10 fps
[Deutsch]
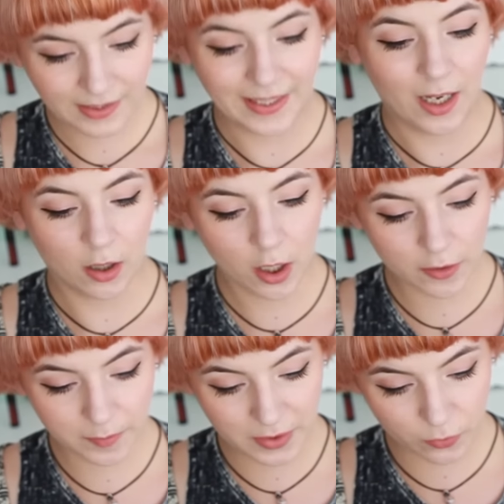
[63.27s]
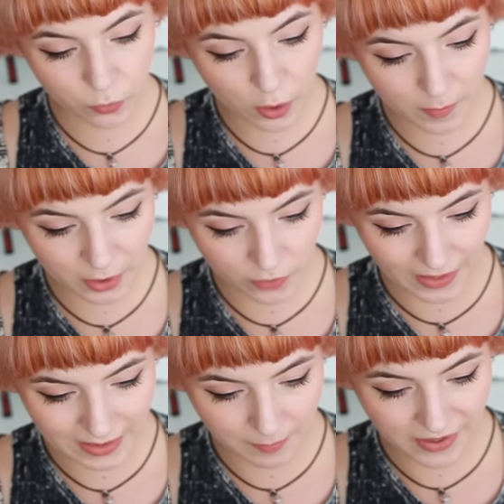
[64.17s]
Genau, Lord of Misrule mit
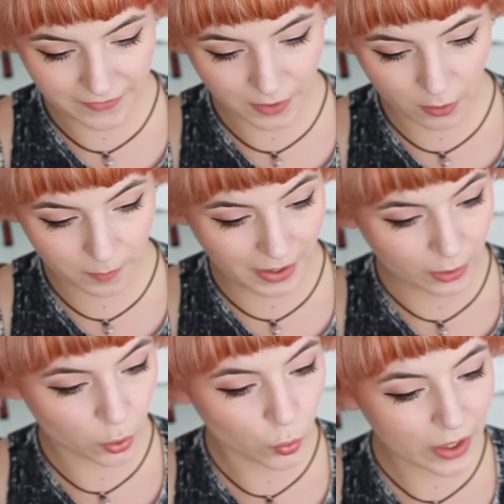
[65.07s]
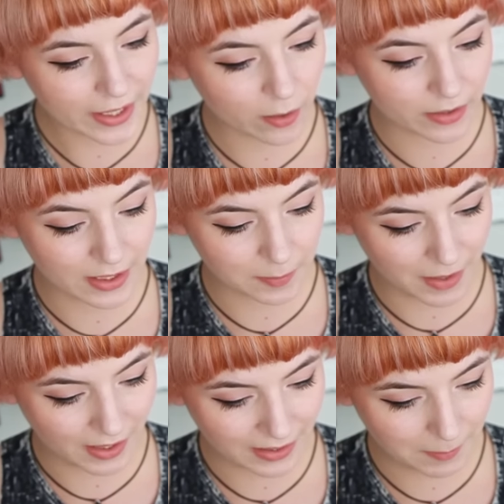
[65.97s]
schwarzem Pfeffer und Patchouli und der
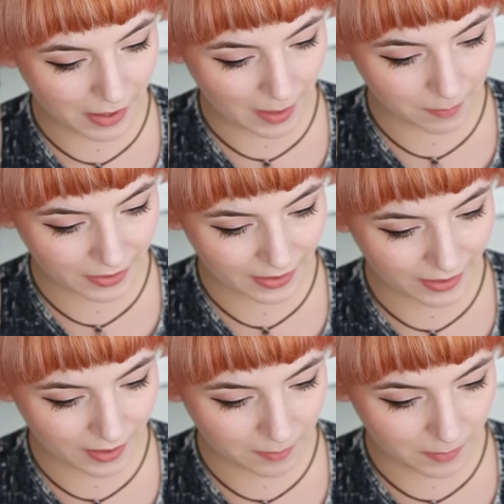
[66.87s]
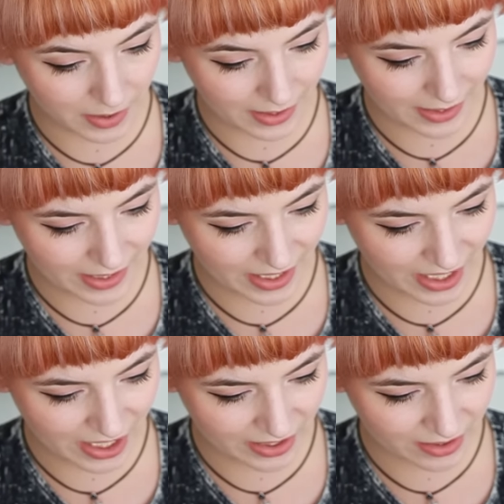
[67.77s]
Sparkly Pumpkin
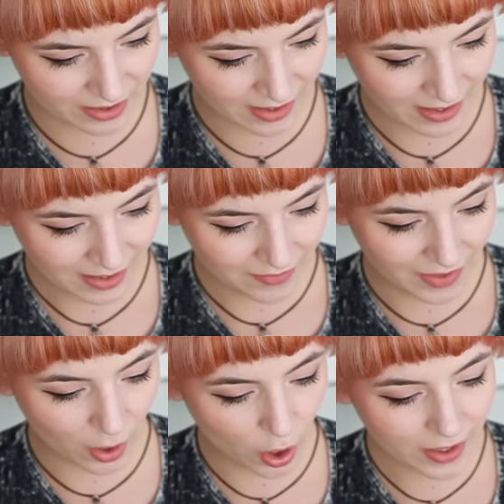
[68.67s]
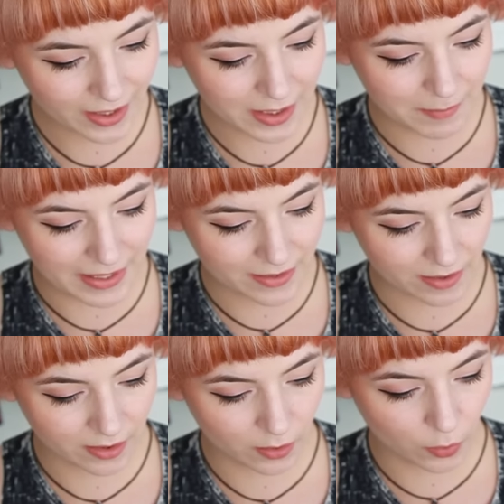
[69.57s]
mit Wacholder,
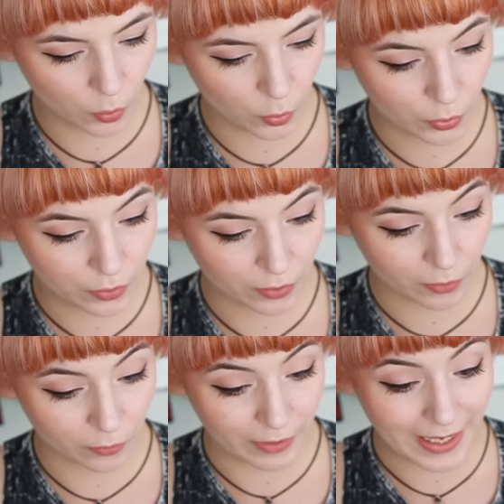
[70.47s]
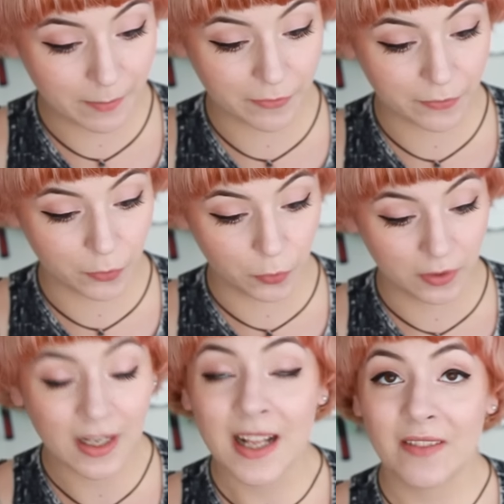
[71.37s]
Limette und
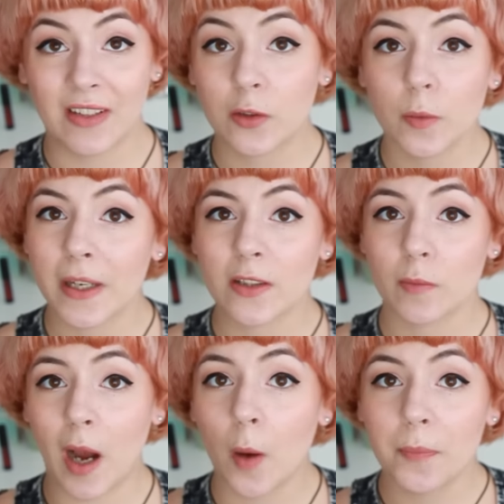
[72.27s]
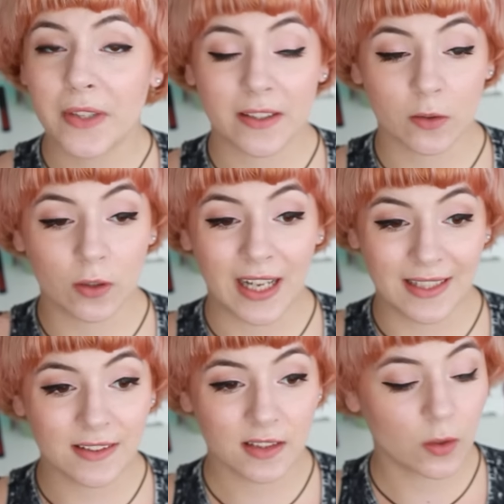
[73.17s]
Grapefruit. Was übrigens überhaupt nicht so
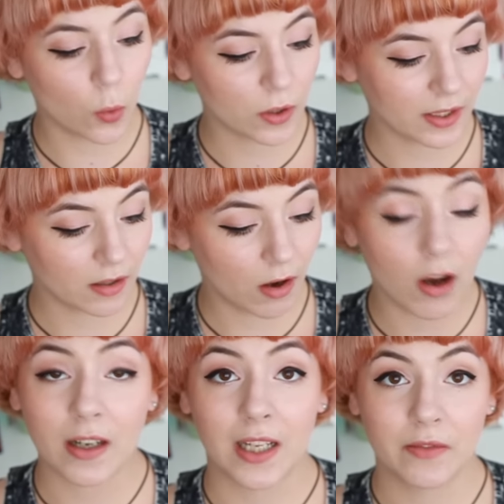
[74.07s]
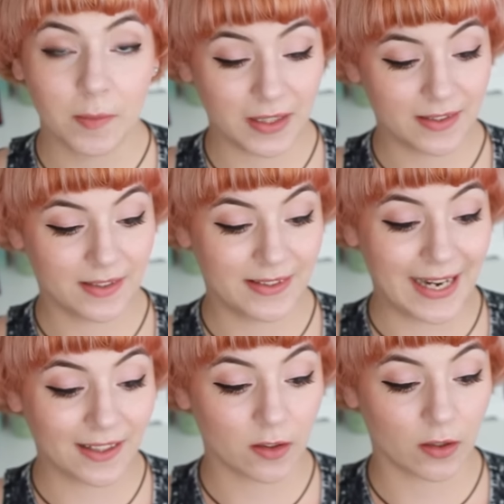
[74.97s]
krass zitronig gerochen hat, wie man es jetzt
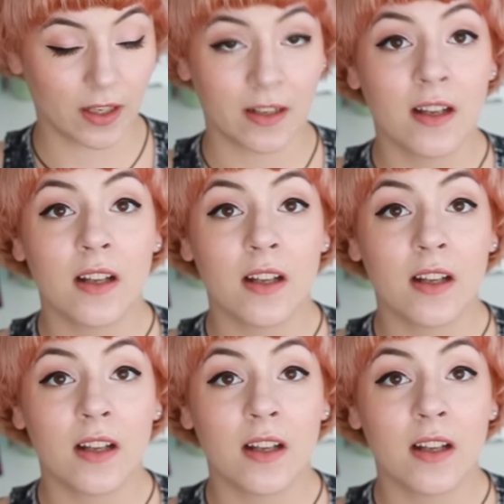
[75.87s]
denkt, sondern